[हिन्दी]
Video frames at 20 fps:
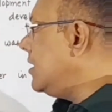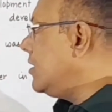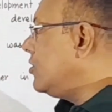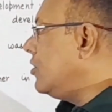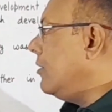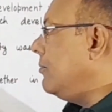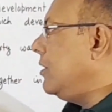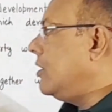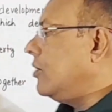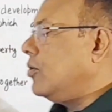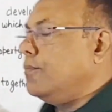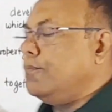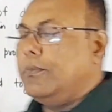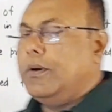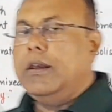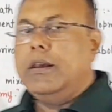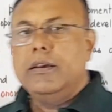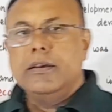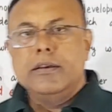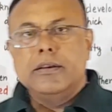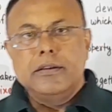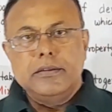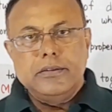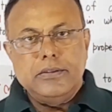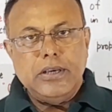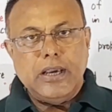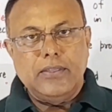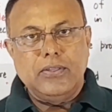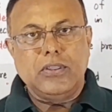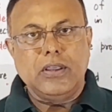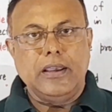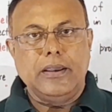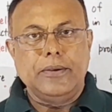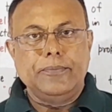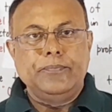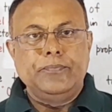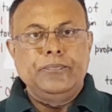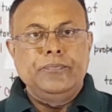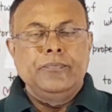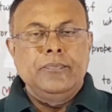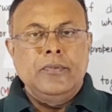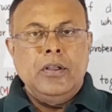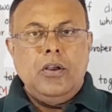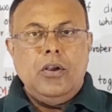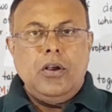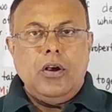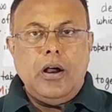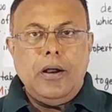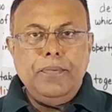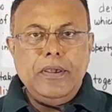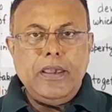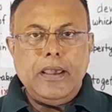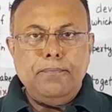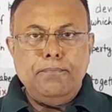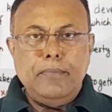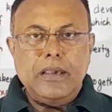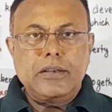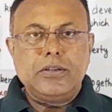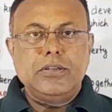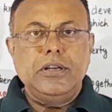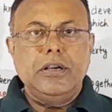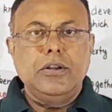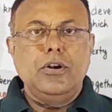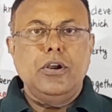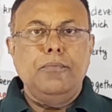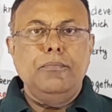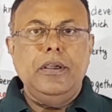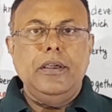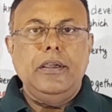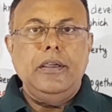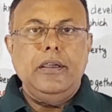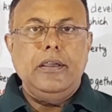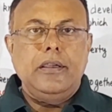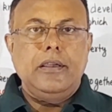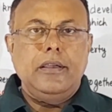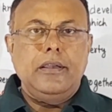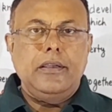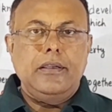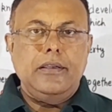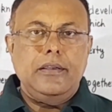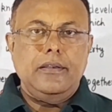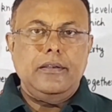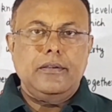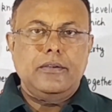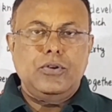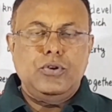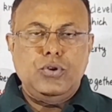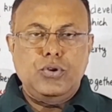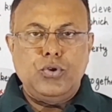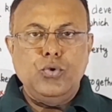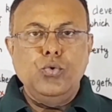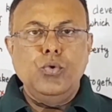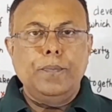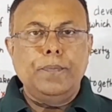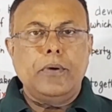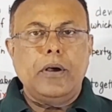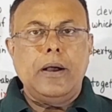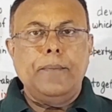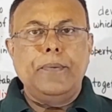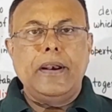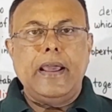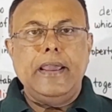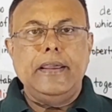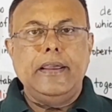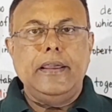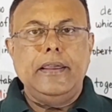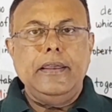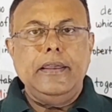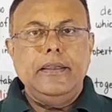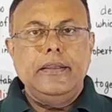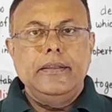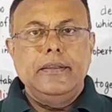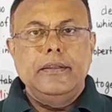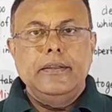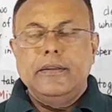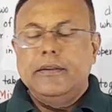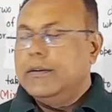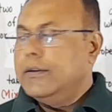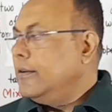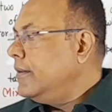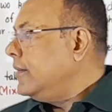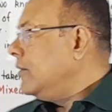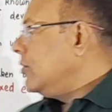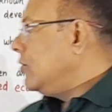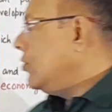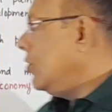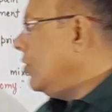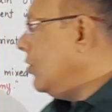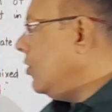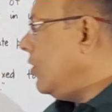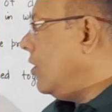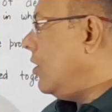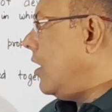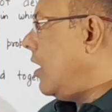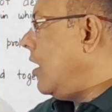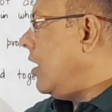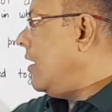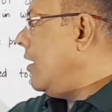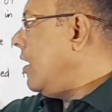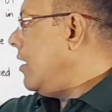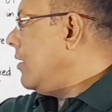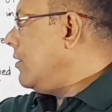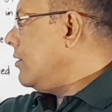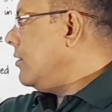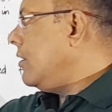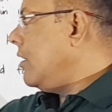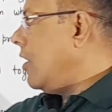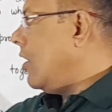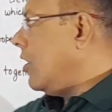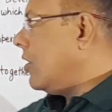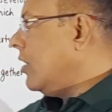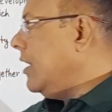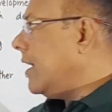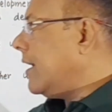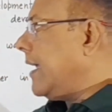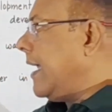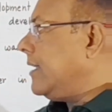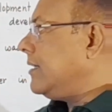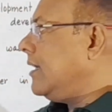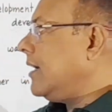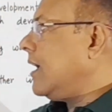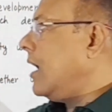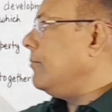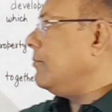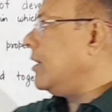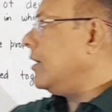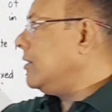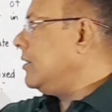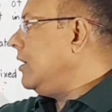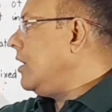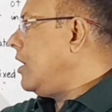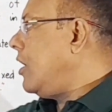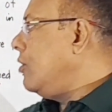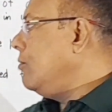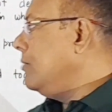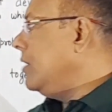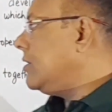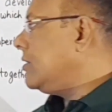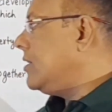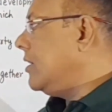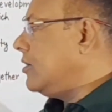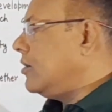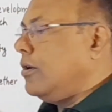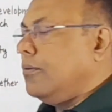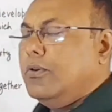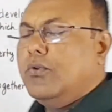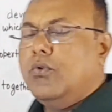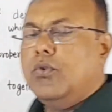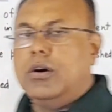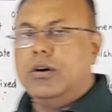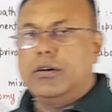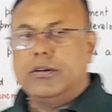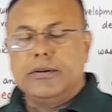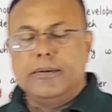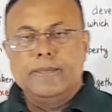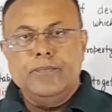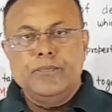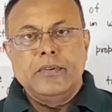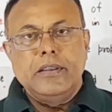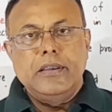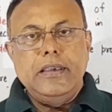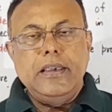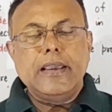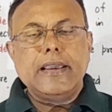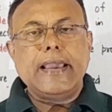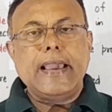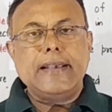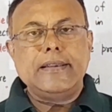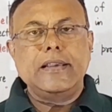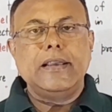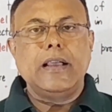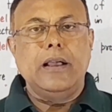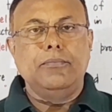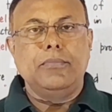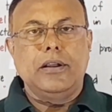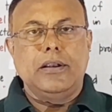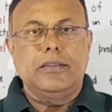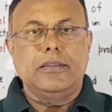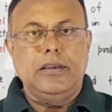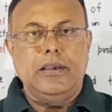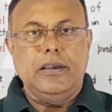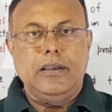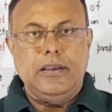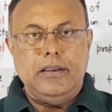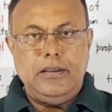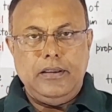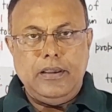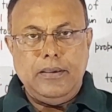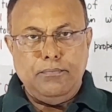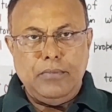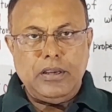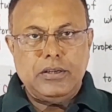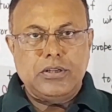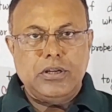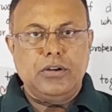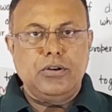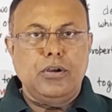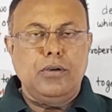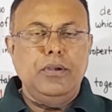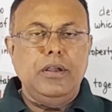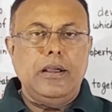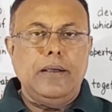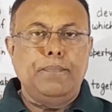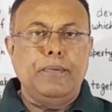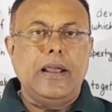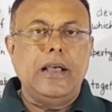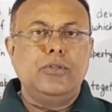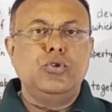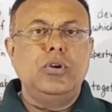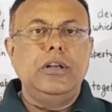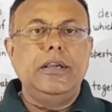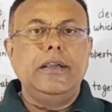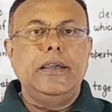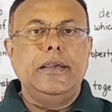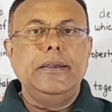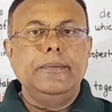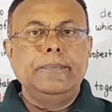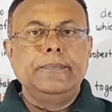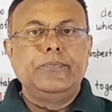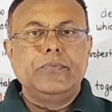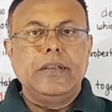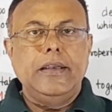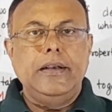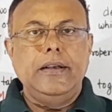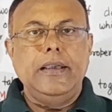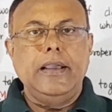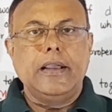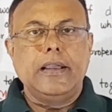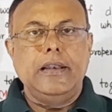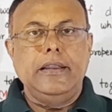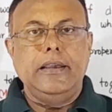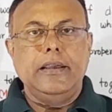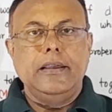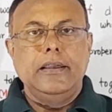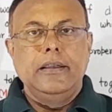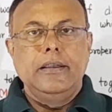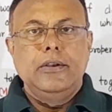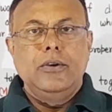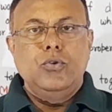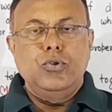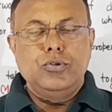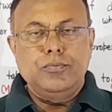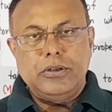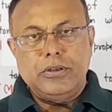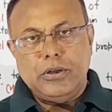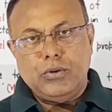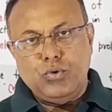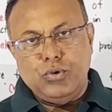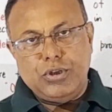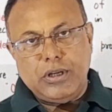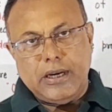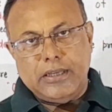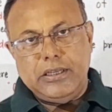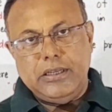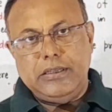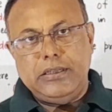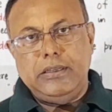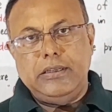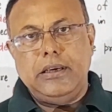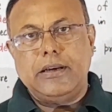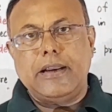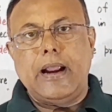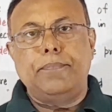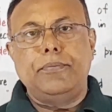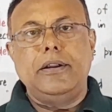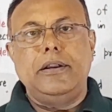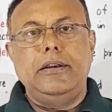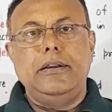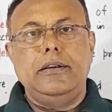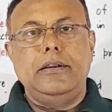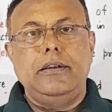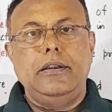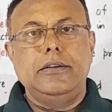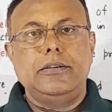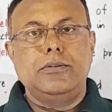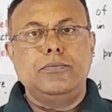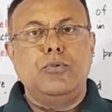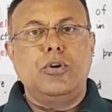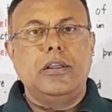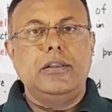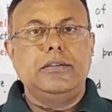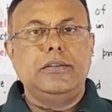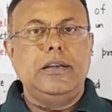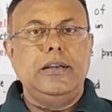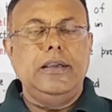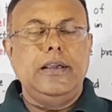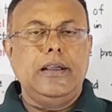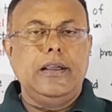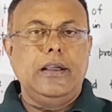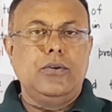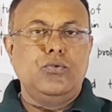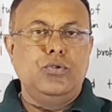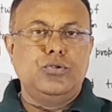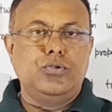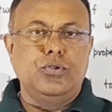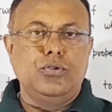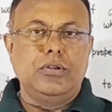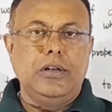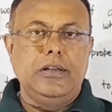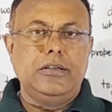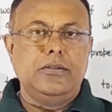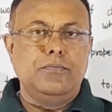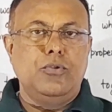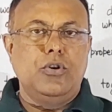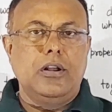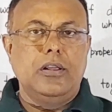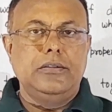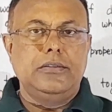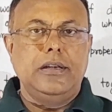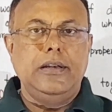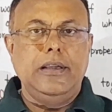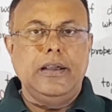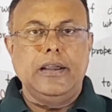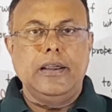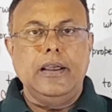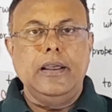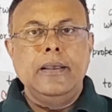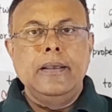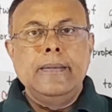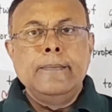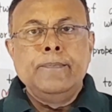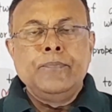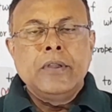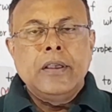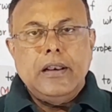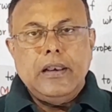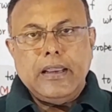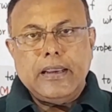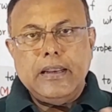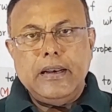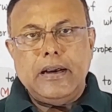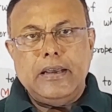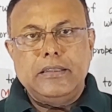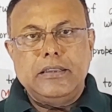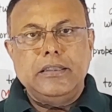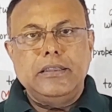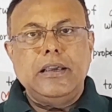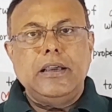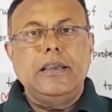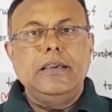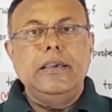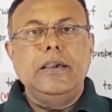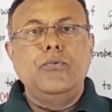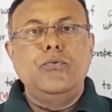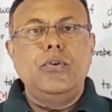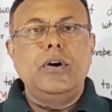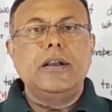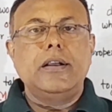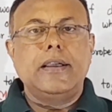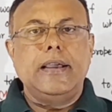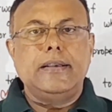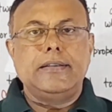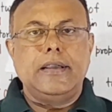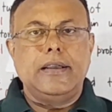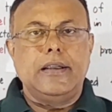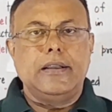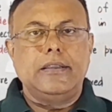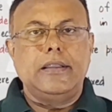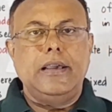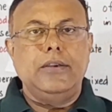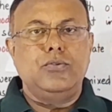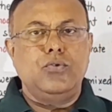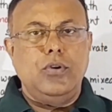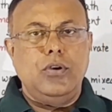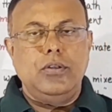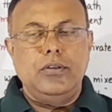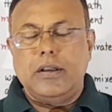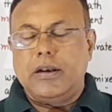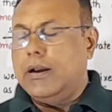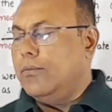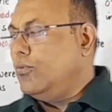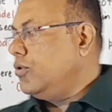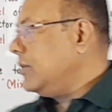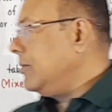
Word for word: इकोनॉमी के रूप में जानते हैं अब ये मिक्स्ड इकोनॉमी क्यों अपनाई गई तो और ये कैसे काम करती है हाउ मिक्सड इकनॉमी वर्क ये कैसे काम करती है ये मिक्सड इकोनॉमी अपना तो ली गई इंडिया के लिए उसमें से कुछ अच्छी चीज़ें कैपिटलिस्ट मॉडल से लिया गया कुछ सोशलिस्ट मॉडल से लिया गया लेकिन अंततः ये वर्क कैसे करता है इसको जरा हम लोग